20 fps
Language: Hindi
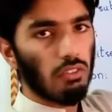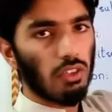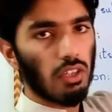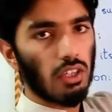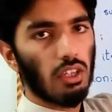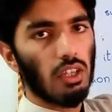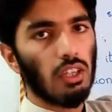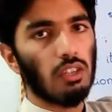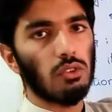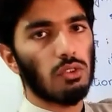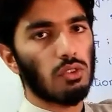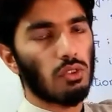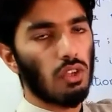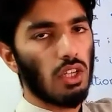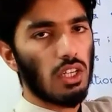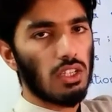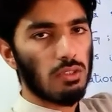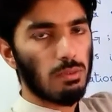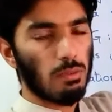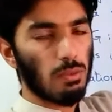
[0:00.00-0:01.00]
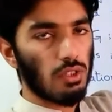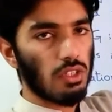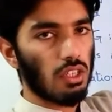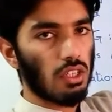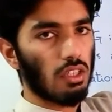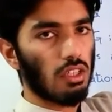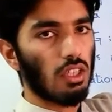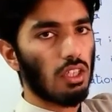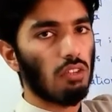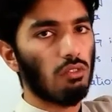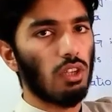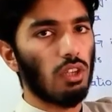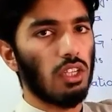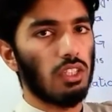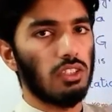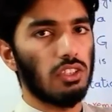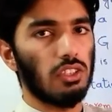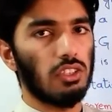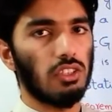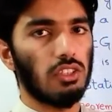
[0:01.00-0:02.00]
गिवन है उसको लेट्स फोर्स करते हैं कि वो
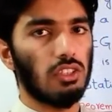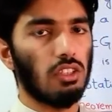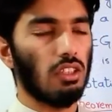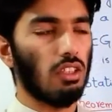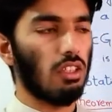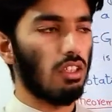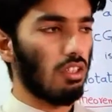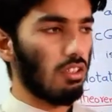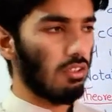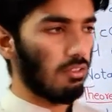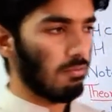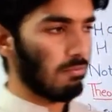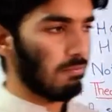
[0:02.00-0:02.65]
एच है